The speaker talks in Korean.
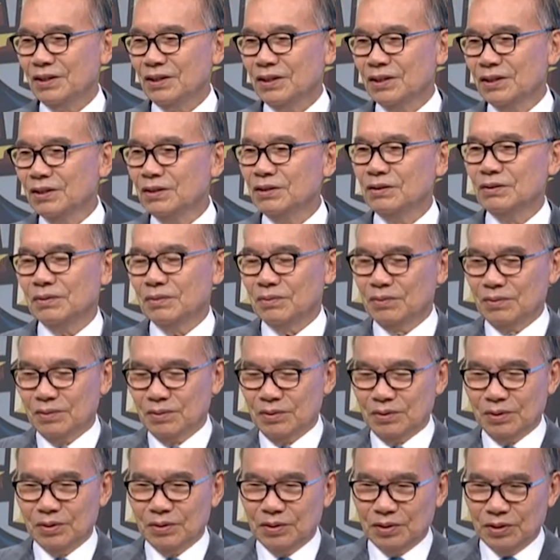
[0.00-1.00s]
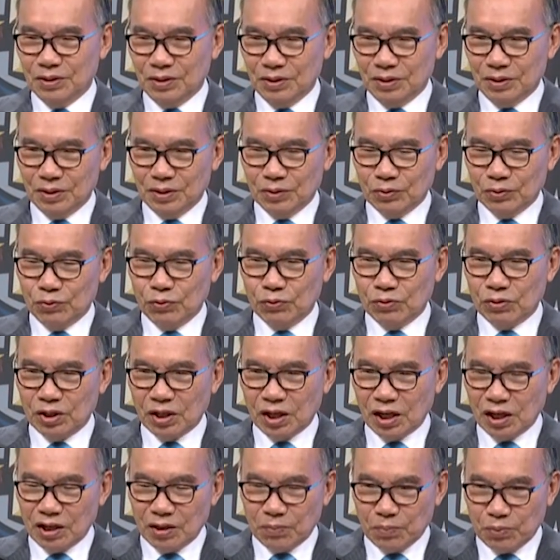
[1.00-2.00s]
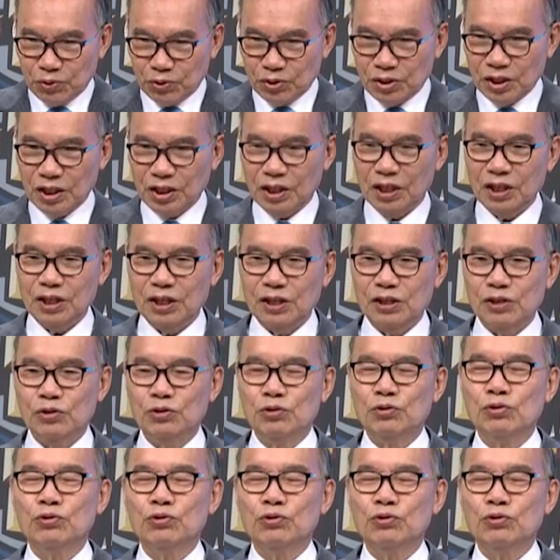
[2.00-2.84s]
이거는 국가가 보장해